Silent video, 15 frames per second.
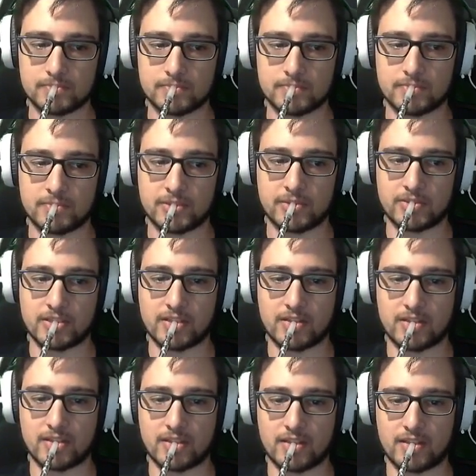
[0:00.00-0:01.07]
Podemos
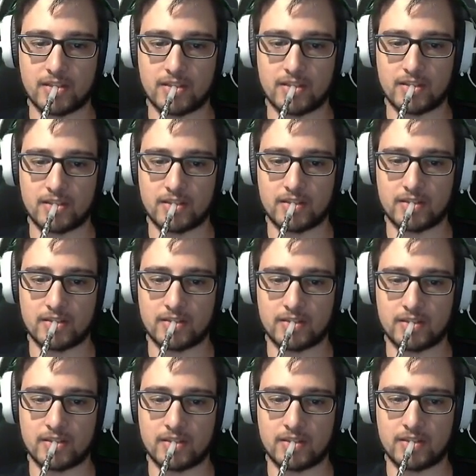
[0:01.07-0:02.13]
hacer
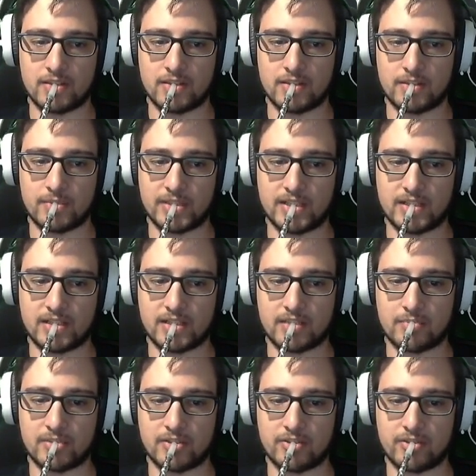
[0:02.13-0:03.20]
eh, bajar de
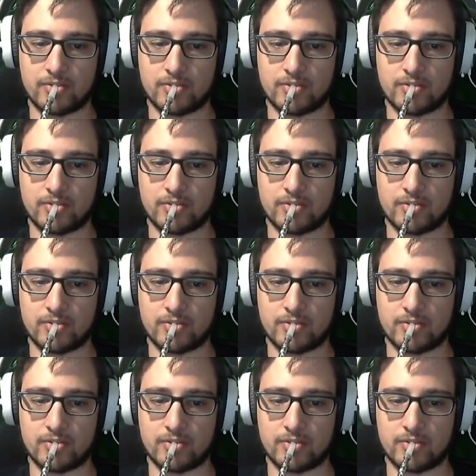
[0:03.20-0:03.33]
precio aún.